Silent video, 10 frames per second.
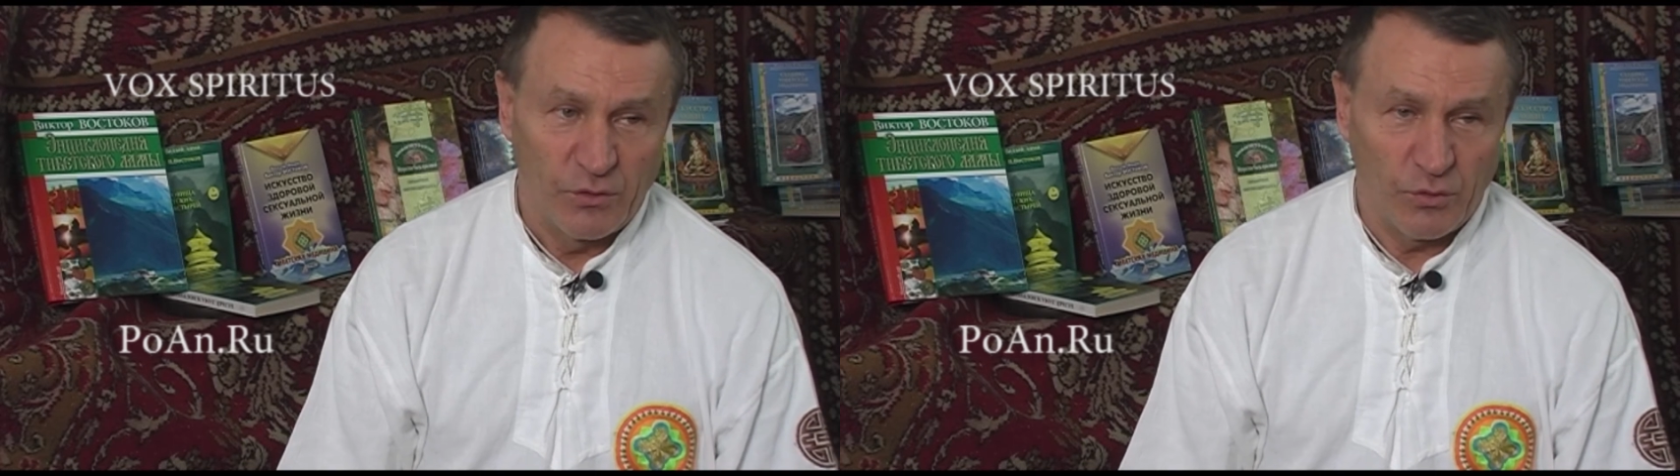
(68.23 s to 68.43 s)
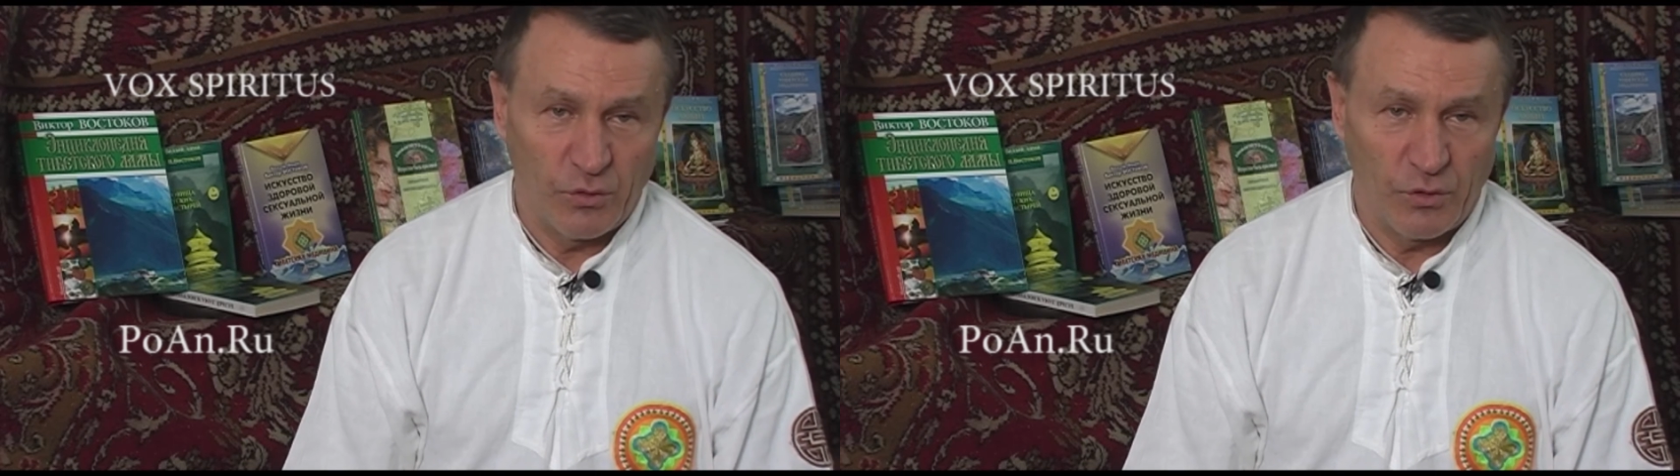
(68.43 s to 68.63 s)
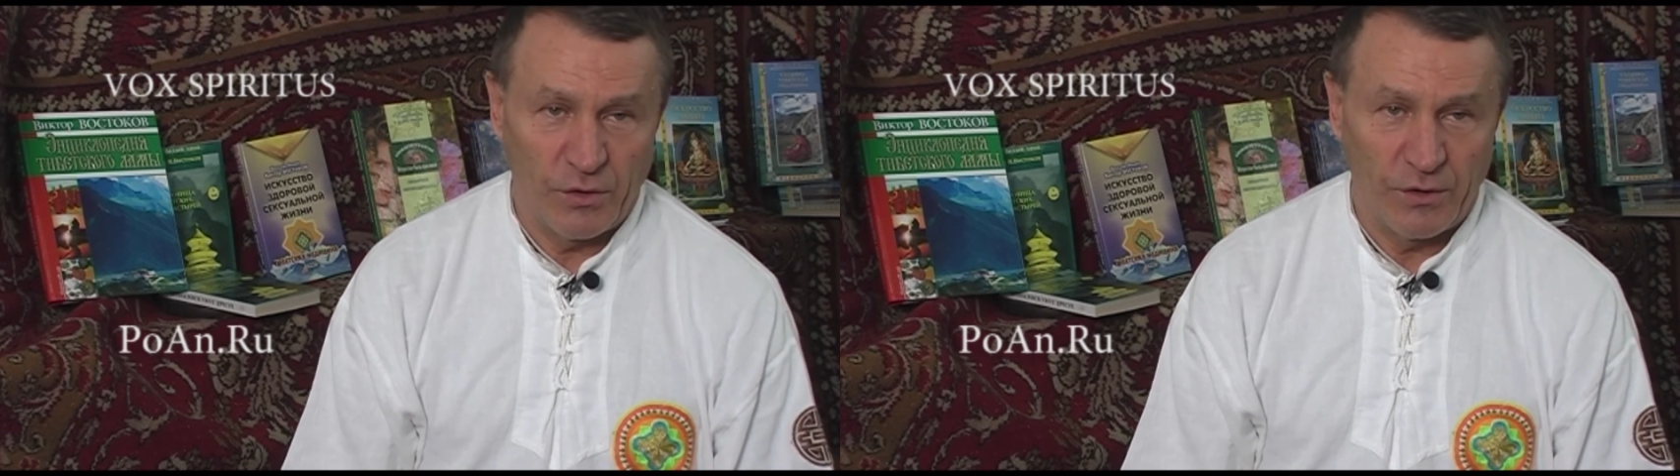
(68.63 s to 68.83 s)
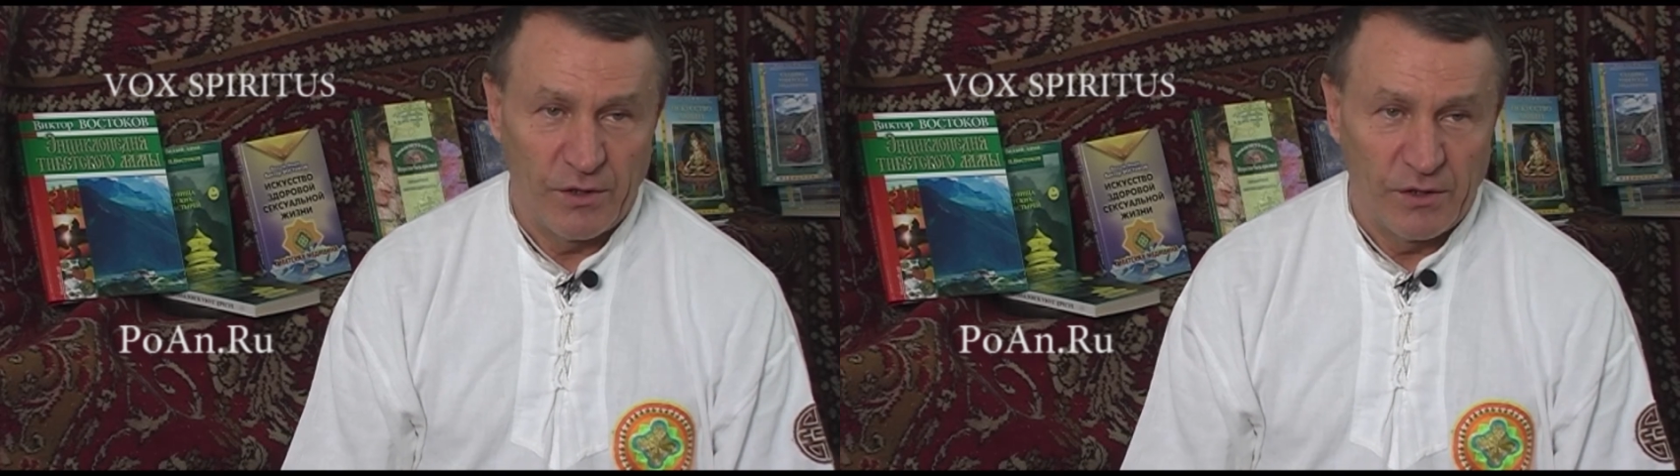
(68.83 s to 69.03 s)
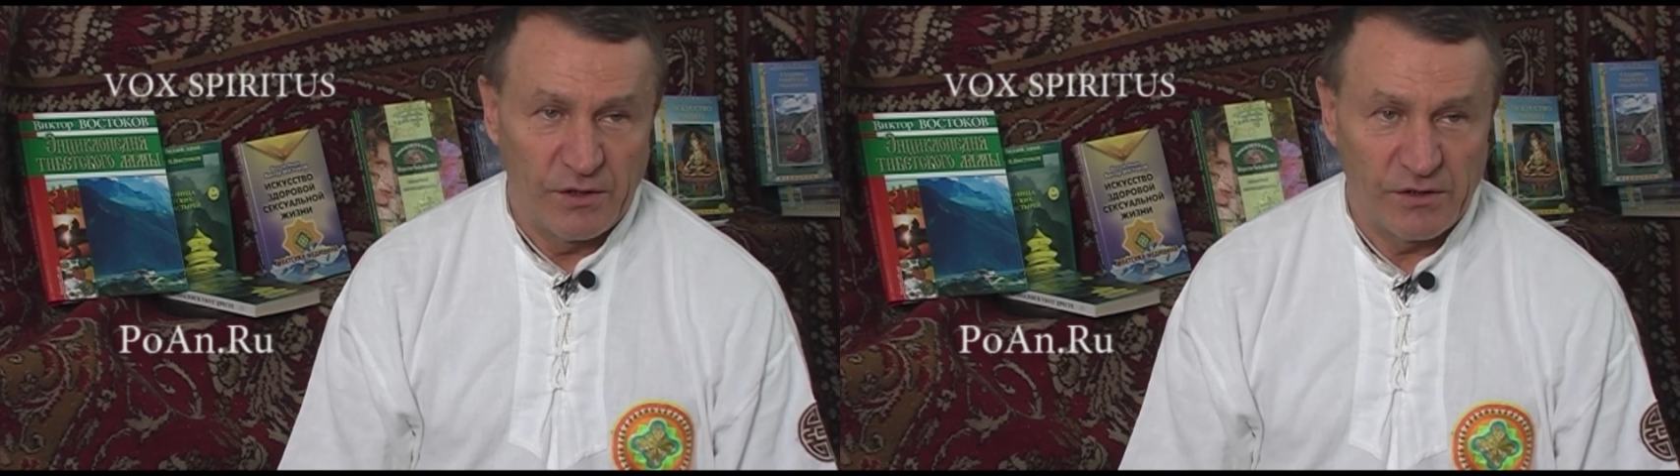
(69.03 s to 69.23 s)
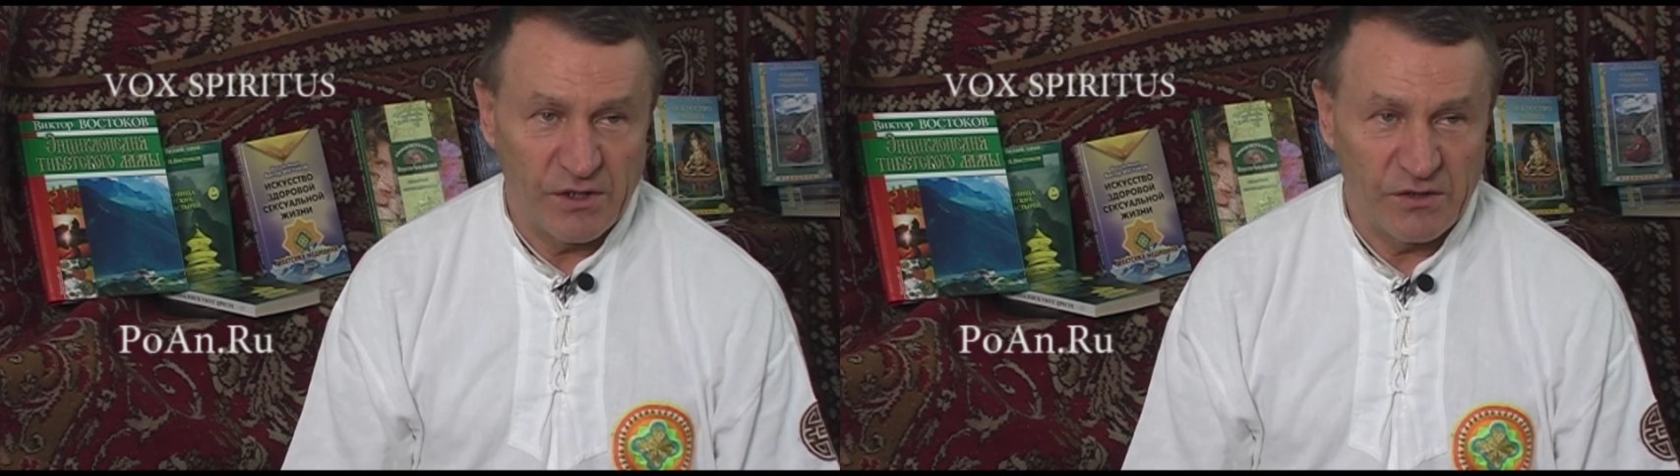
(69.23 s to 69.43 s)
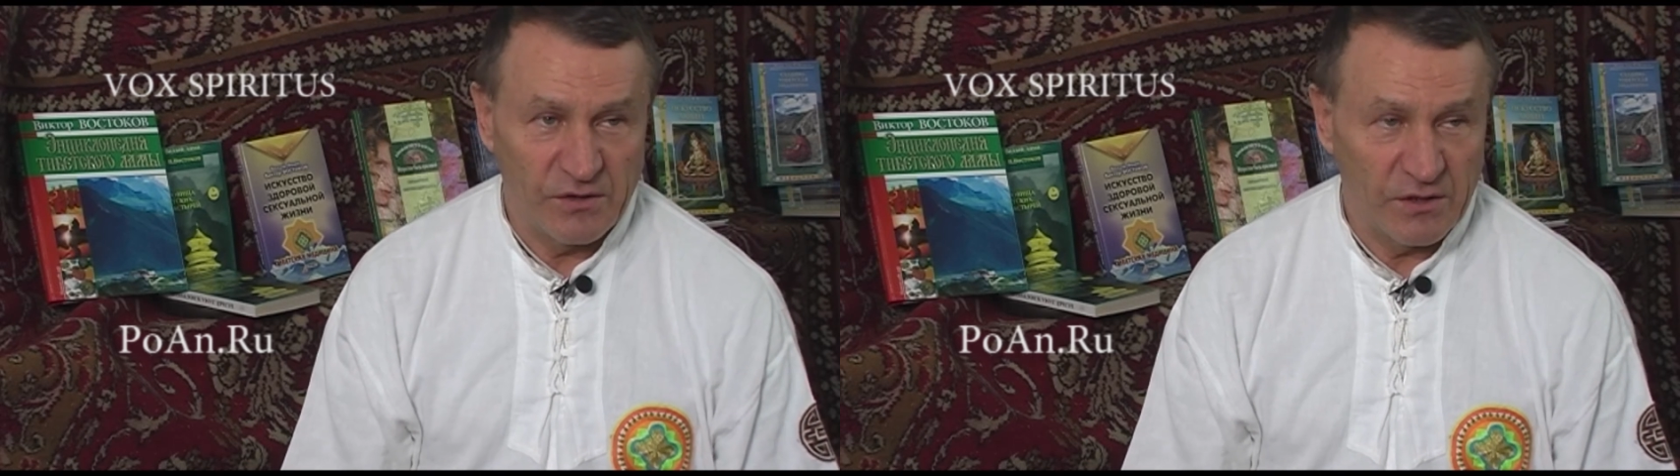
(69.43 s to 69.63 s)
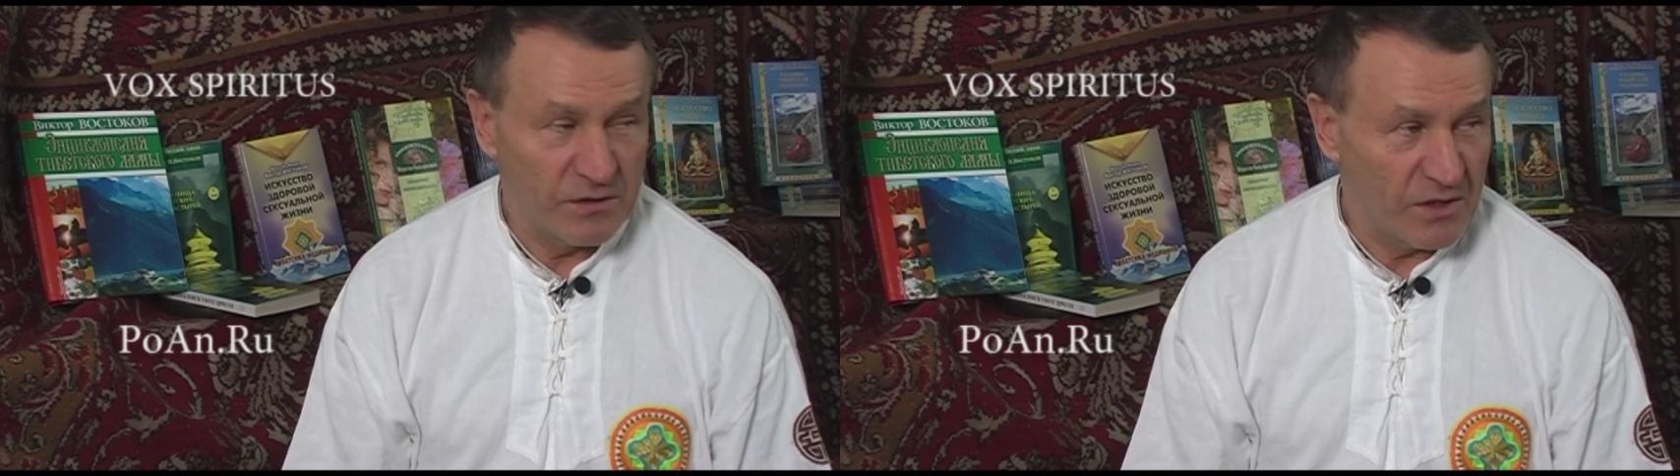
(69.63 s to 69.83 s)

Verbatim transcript: то, естественно,